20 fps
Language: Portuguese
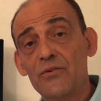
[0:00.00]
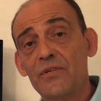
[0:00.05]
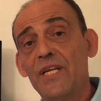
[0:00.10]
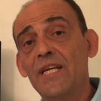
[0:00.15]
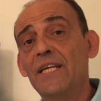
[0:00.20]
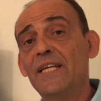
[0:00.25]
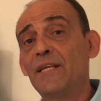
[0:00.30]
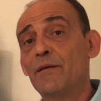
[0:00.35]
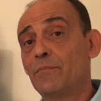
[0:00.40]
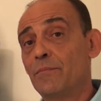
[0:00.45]
Né?
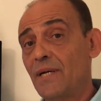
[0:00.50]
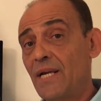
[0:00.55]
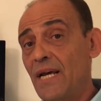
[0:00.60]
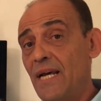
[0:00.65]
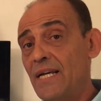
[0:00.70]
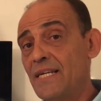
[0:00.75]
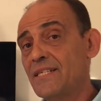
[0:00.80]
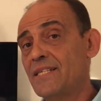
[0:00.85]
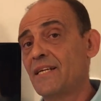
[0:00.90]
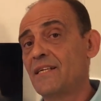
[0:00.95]

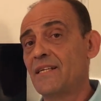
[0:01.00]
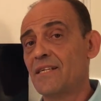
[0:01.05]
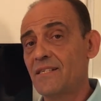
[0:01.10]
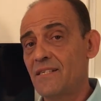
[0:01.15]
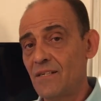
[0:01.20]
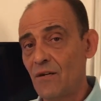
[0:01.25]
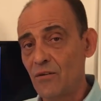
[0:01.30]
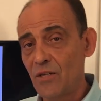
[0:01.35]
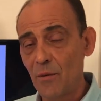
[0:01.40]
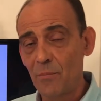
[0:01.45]
Lembrar essa
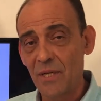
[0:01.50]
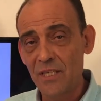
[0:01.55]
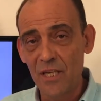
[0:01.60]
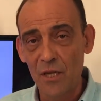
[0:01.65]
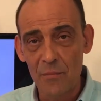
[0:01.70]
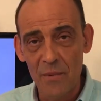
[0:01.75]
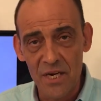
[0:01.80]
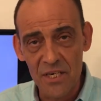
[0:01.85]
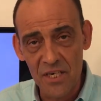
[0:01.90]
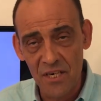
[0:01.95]
questão da
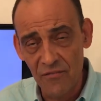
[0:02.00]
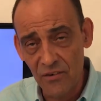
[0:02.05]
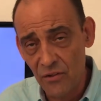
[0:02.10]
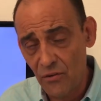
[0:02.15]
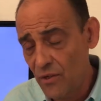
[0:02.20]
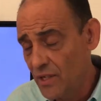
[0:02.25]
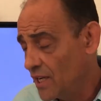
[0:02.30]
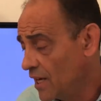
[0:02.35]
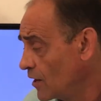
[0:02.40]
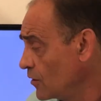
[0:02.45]
matemática
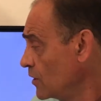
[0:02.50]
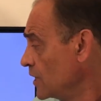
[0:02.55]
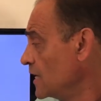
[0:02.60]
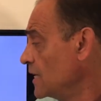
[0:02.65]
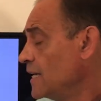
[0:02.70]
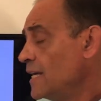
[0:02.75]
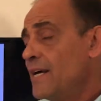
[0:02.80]
vetorial